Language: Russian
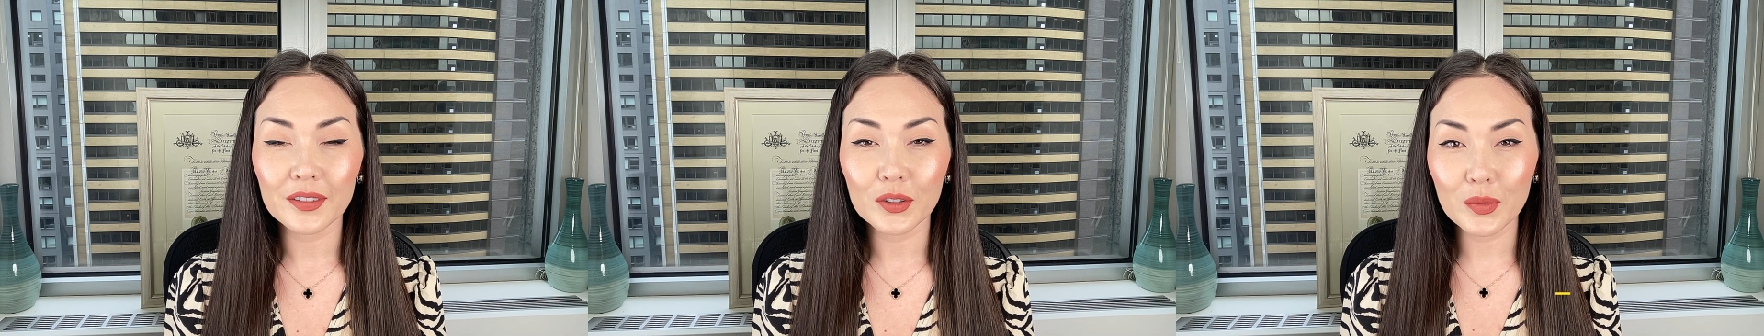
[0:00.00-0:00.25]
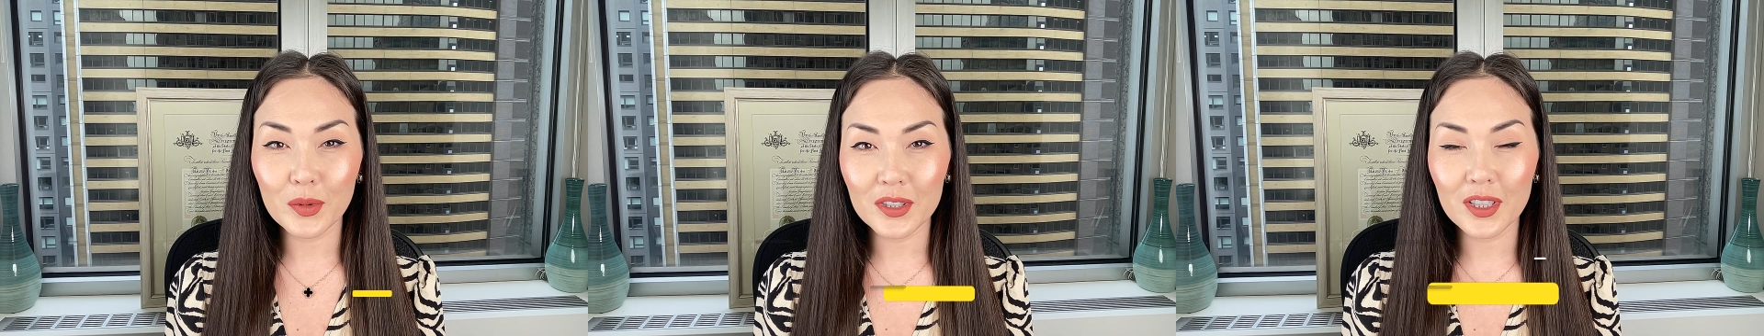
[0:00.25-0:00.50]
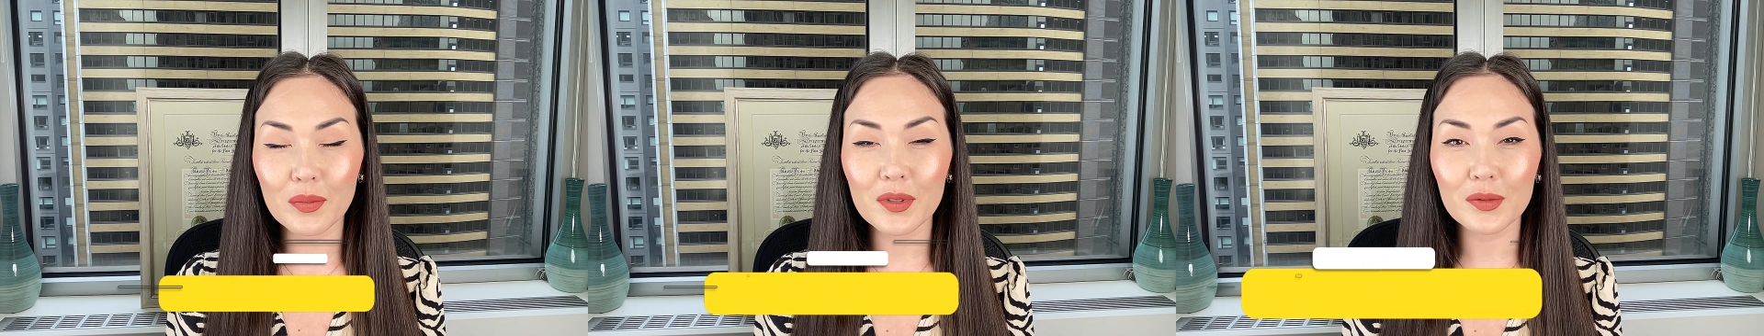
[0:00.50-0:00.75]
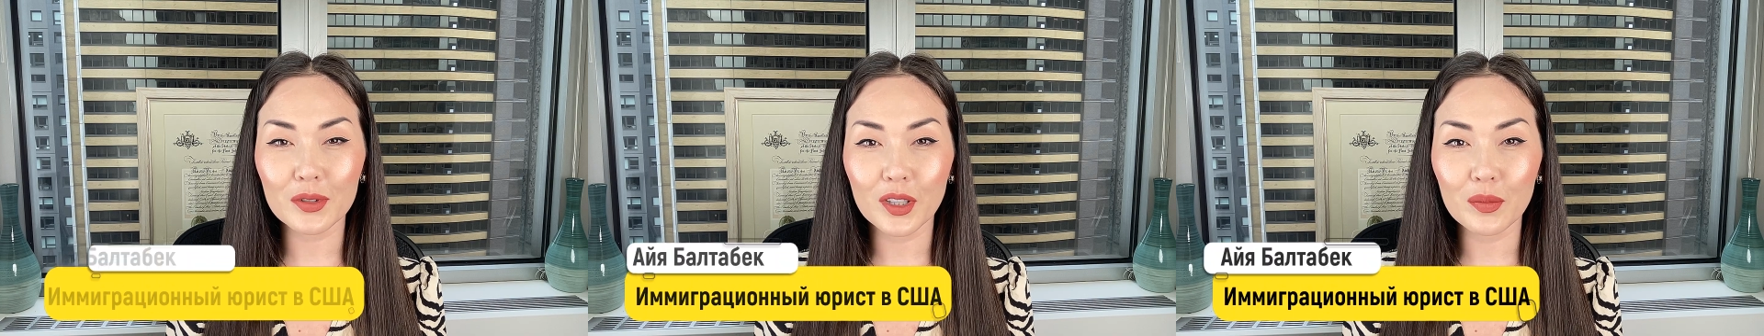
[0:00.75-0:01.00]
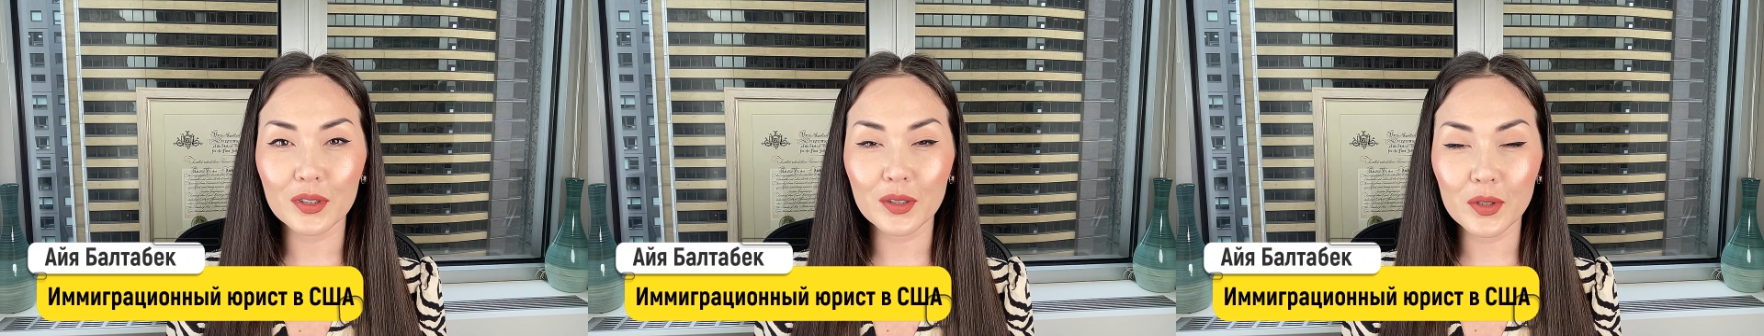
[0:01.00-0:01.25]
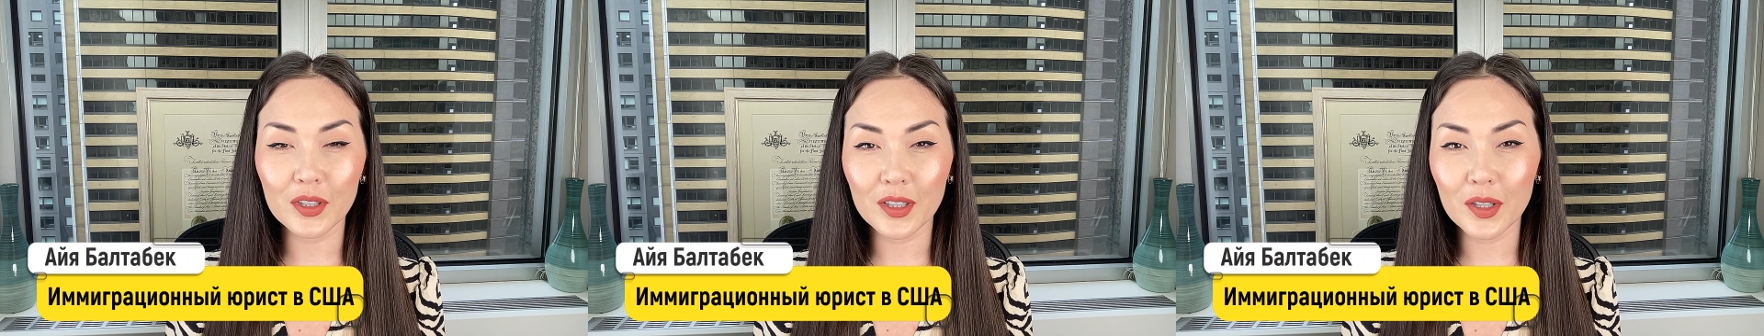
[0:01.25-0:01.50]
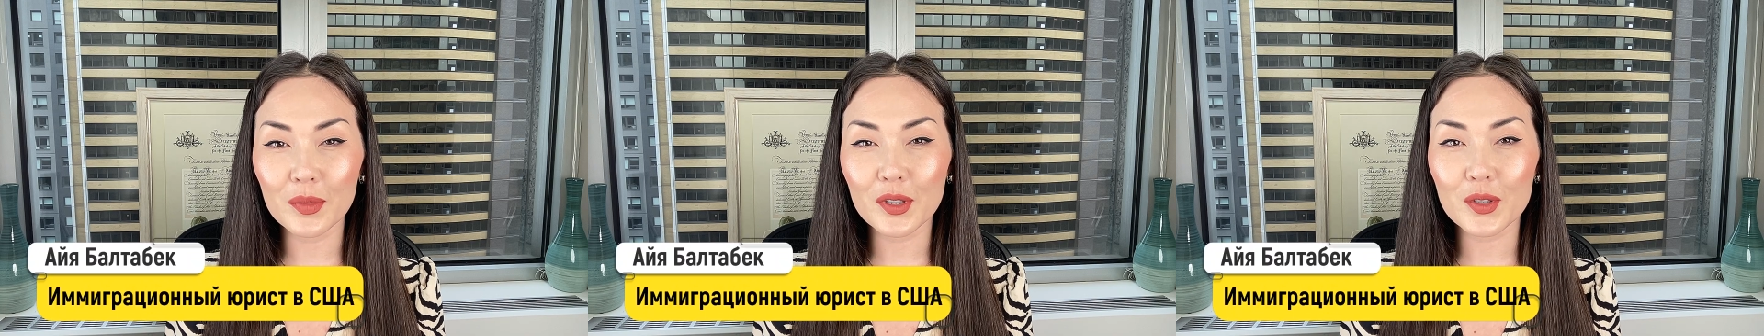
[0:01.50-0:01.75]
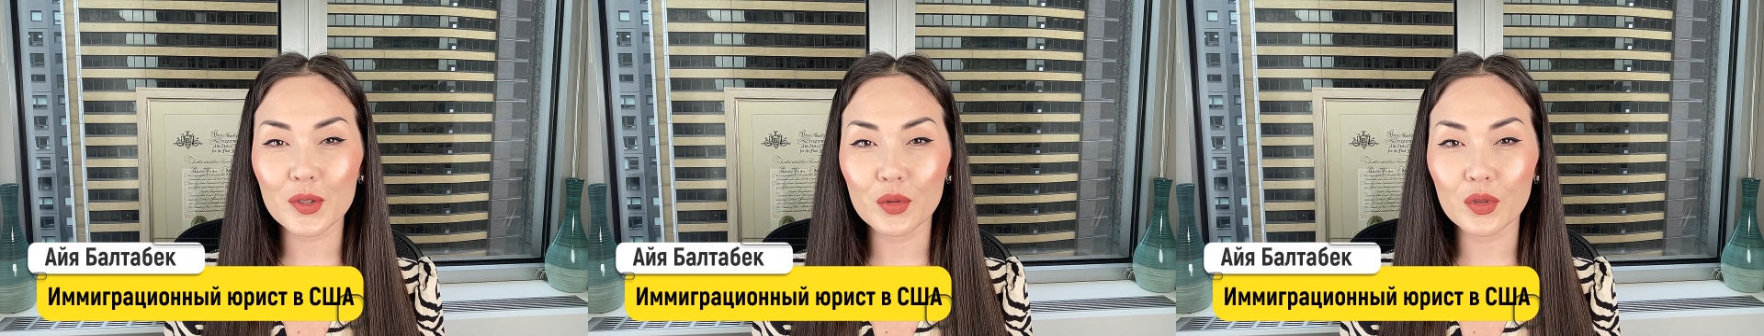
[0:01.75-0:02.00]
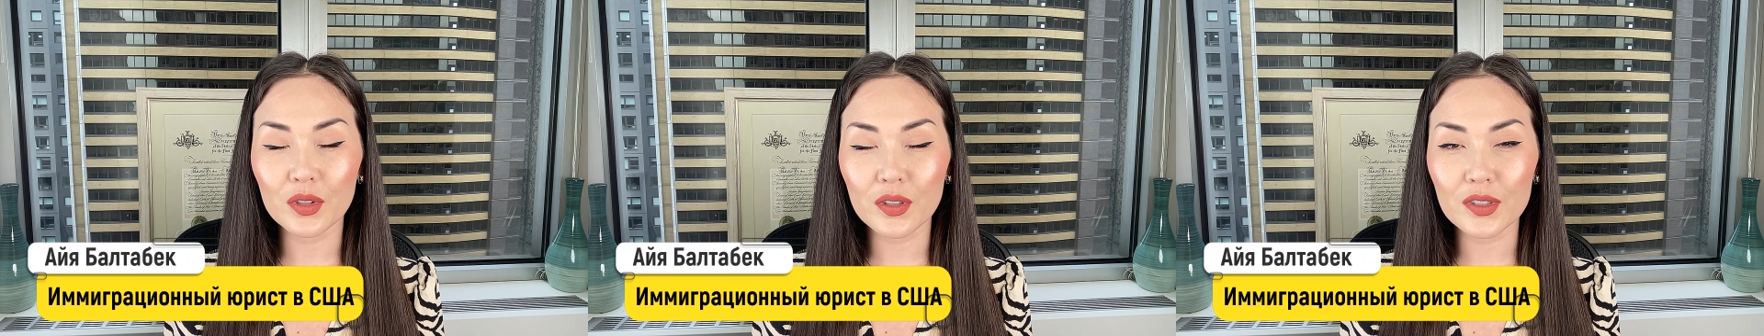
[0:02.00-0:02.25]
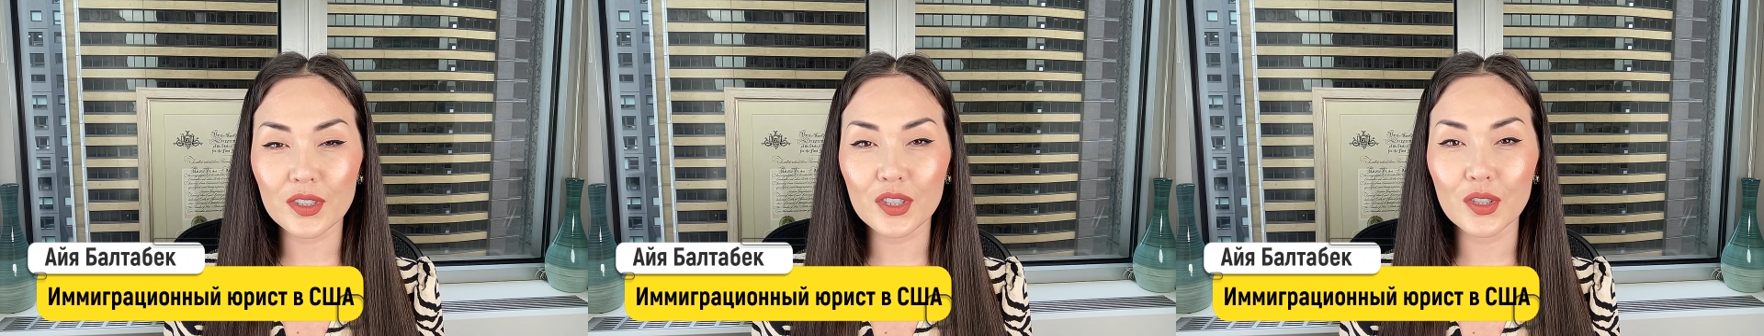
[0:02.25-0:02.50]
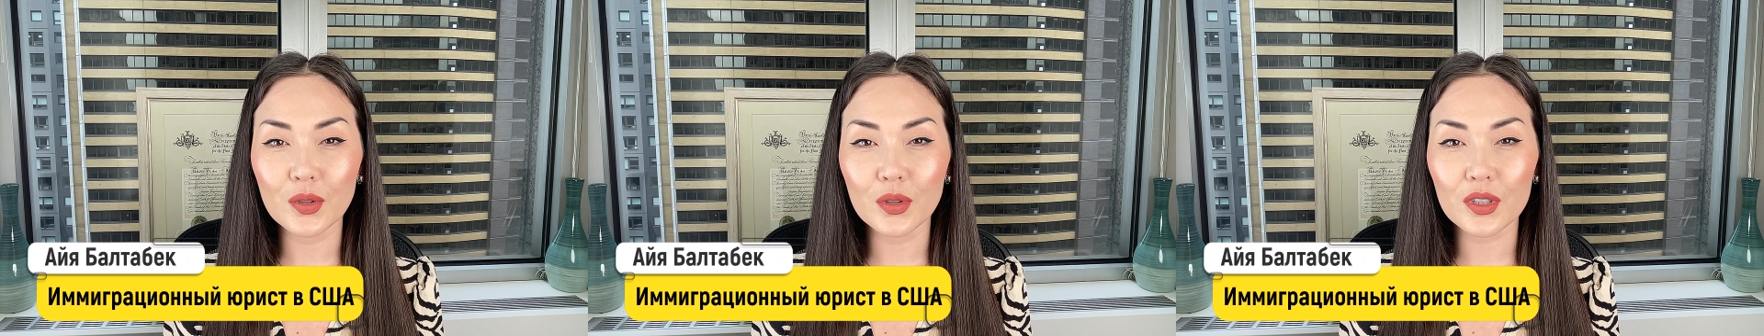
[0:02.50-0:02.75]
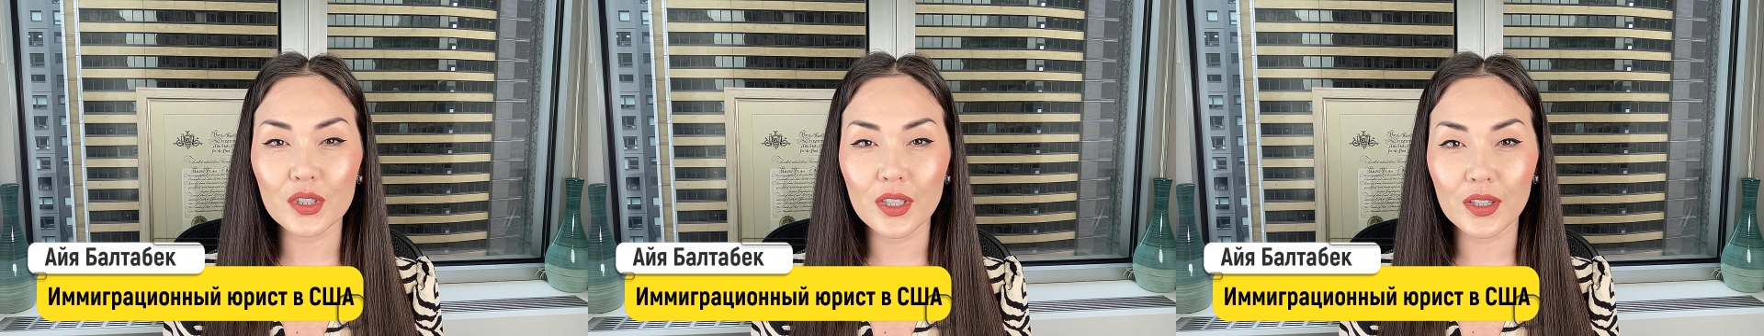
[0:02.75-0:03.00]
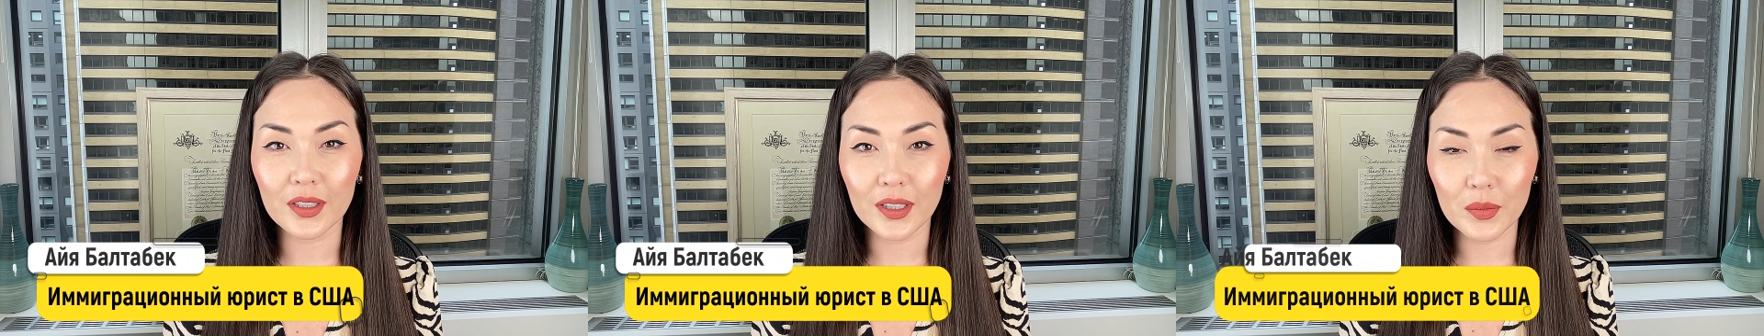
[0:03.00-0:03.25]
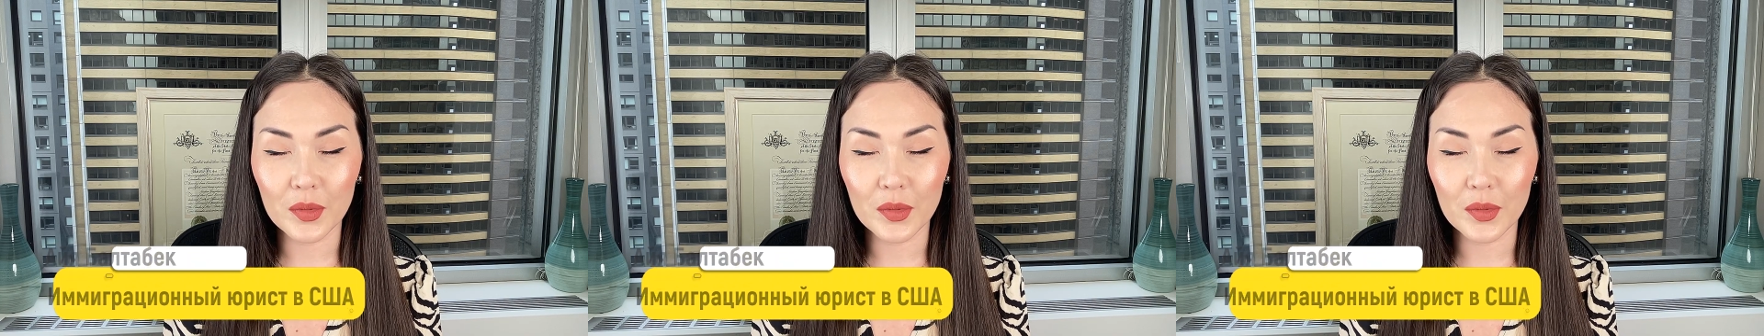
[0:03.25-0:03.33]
Добрый день, меня зовут Айбал Табек, я иммиграционный юрист в Соединенных Штатах